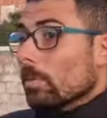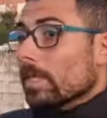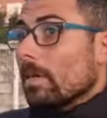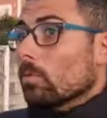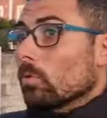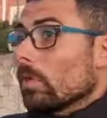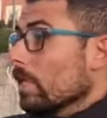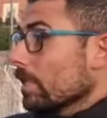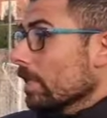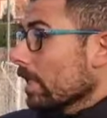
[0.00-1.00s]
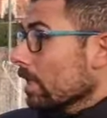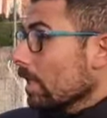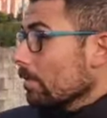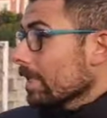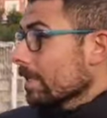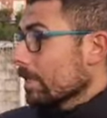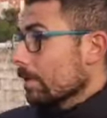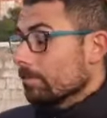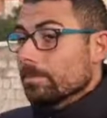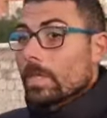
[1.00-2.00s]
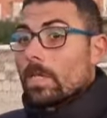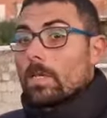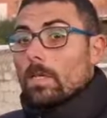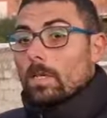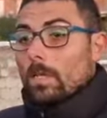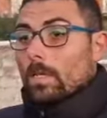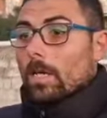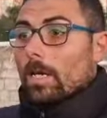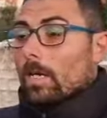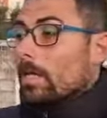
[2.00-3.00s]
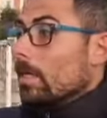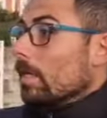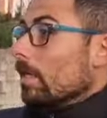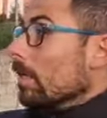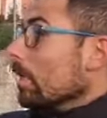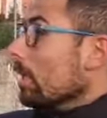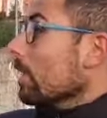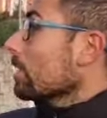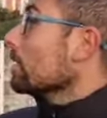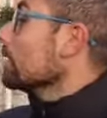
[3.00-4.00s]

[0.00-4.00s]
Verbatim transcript: perdiamo Tuninetti che era della partita. Uh,